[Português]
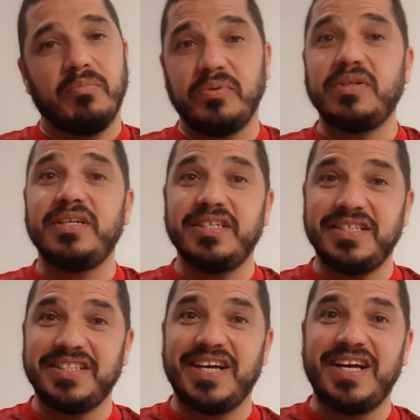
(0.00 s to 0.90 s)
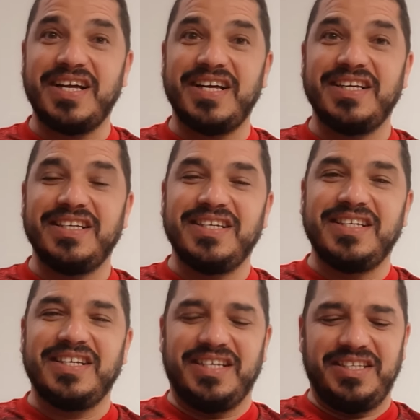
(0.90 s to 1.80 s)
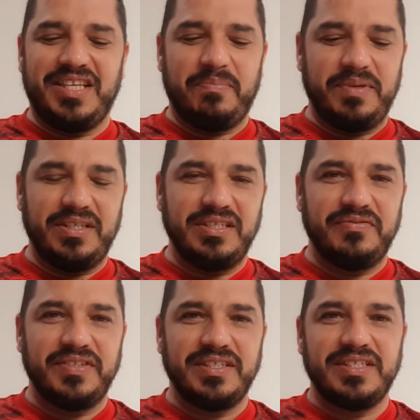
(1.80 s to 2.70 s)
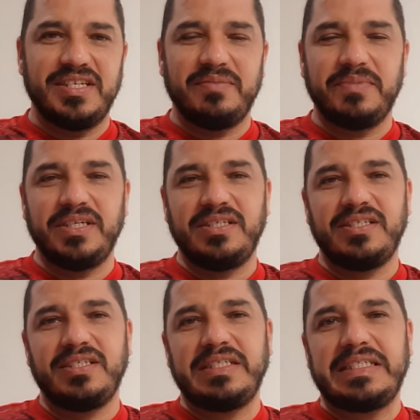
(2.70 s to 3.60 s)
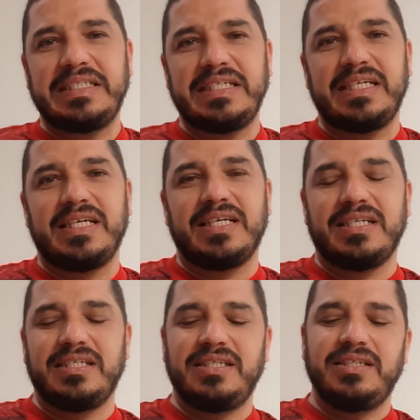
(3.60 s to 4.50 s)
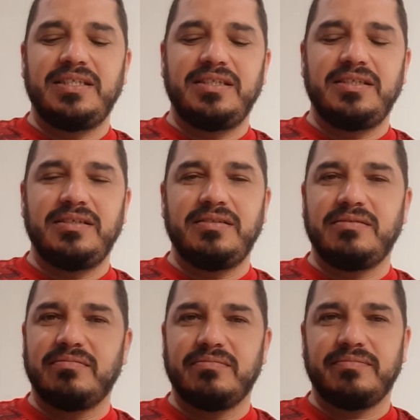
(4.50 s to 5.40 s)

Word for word: poderia já estar tá independente financeiramente e